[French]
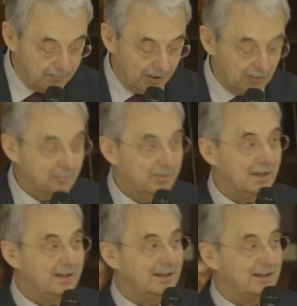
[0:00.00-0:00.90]
par le
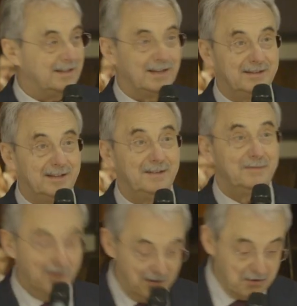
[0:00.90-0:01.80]
biais
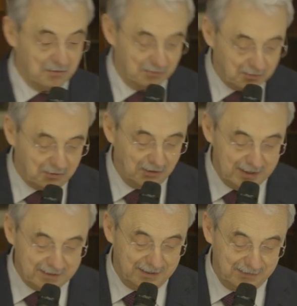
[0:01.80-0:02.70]
d'initiatives de
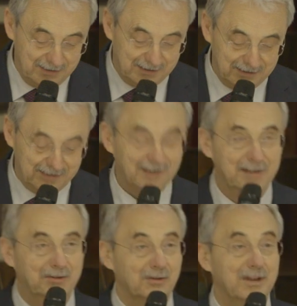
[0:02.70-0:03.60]
collectivités
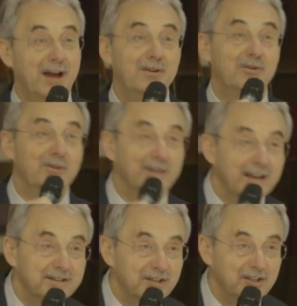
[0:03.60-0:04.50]
territoriales, le
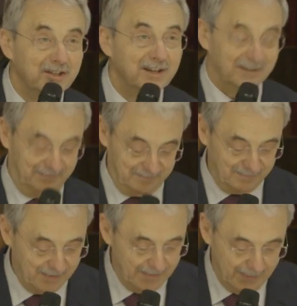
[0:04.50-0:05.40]
cas échéant.
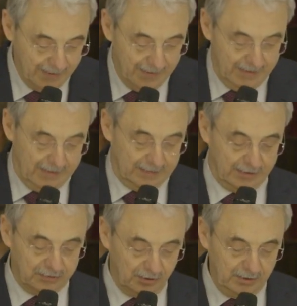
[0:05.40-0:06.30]

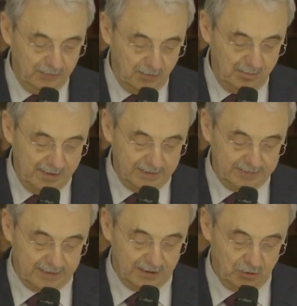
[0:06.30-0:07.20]
Dans son livre blanc
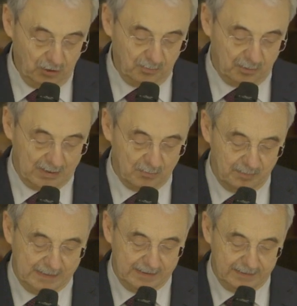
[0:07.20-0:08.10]
des régions pour la
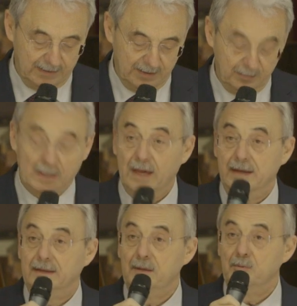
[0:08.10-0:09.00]
mobilité, qui a
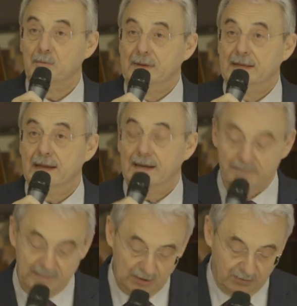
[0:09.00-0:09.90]
été publié à
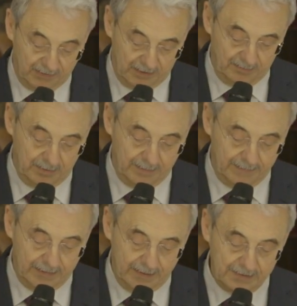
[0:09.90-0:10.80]
la mi-novembre,
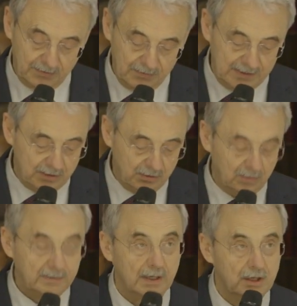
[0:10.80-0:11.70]

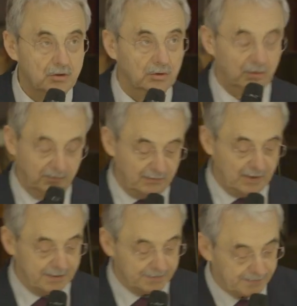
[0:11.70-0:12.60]
l'Association des régions de
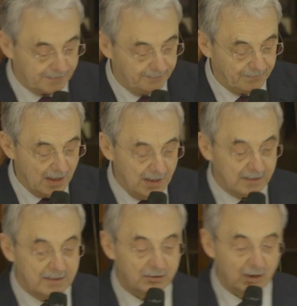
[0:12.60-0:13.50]
France,
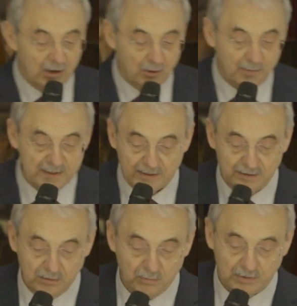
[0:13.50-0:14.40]
qui sera
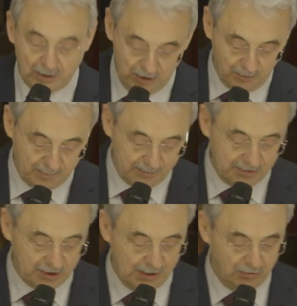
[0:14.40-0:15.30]
représentée tout à l'heure par
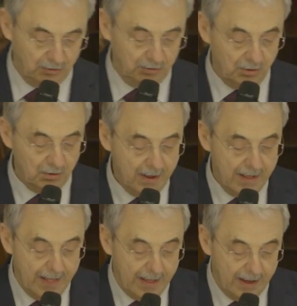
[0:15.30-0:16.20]
Michel Neugnot,
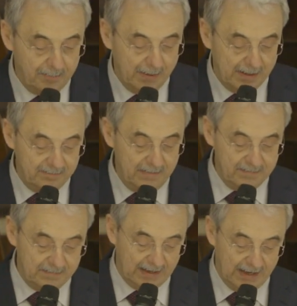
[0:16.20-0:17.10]
appelle
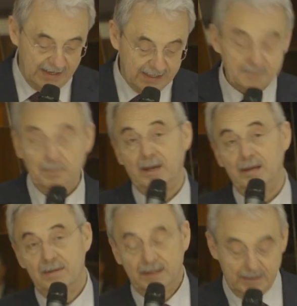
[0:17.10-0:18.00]
même à
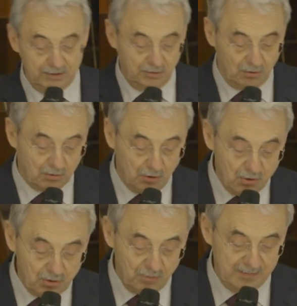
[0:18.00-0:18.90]
l'expérimentation
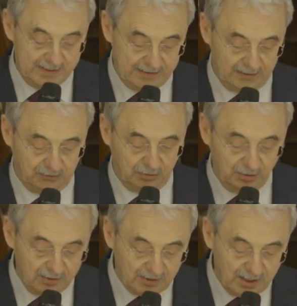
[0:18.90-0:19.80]
concomitante
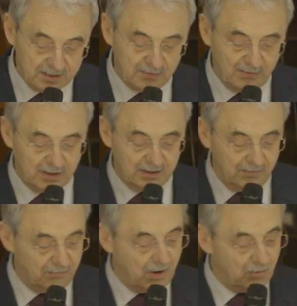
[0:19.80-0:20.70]
d'un transfert des
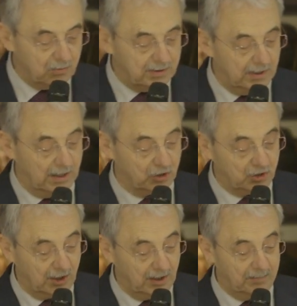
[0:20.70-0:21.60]
voies routières
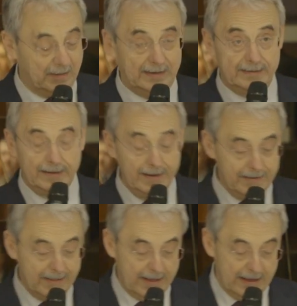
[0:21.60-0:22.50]
gérées par l'État
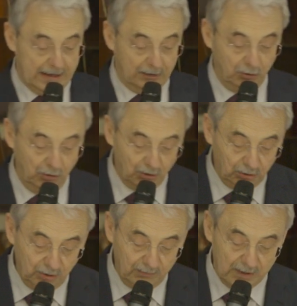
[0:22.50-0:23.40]
et d'une
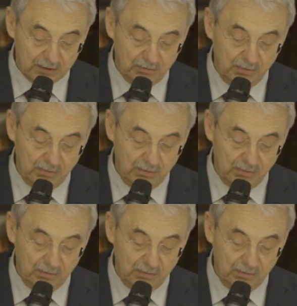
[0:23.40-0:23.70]
redevance